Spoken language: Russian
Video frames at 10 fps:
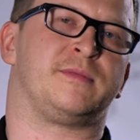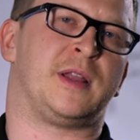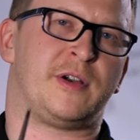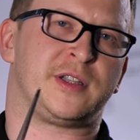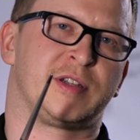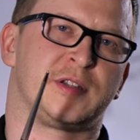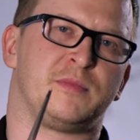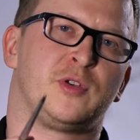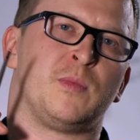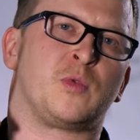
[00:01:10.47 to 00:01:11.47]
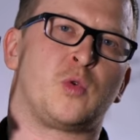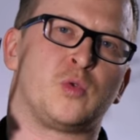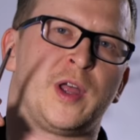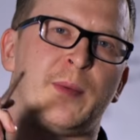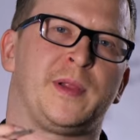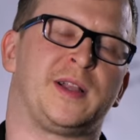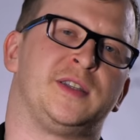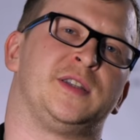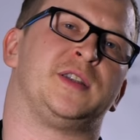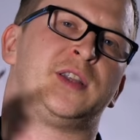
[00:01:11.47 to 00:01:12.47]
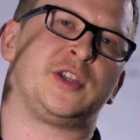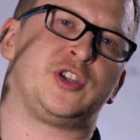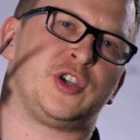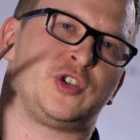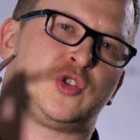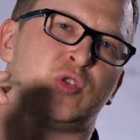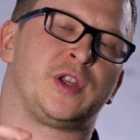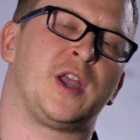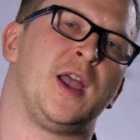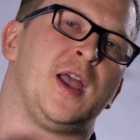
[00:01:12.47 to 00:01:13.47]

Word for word: Давайте разберем, куда платить, на чей счет,